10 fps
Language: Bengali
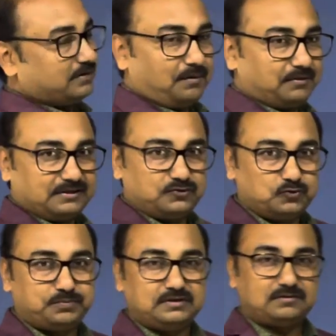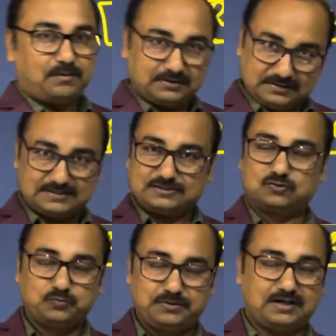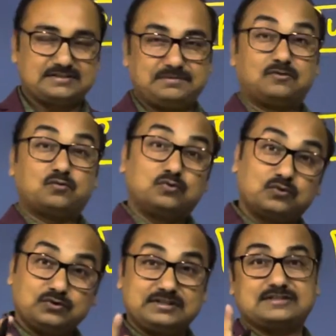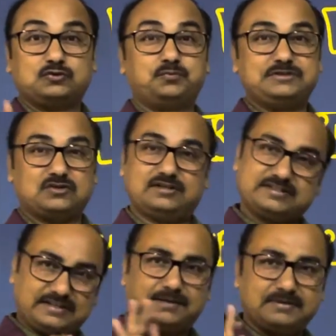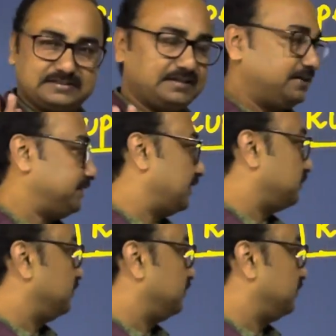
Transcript: আমাদের রুপি আমাদের দেশে তো রুপি আছে এবং কোন কোন দেশে রুপি চলে সেটা একবার জেনে নিই দেখো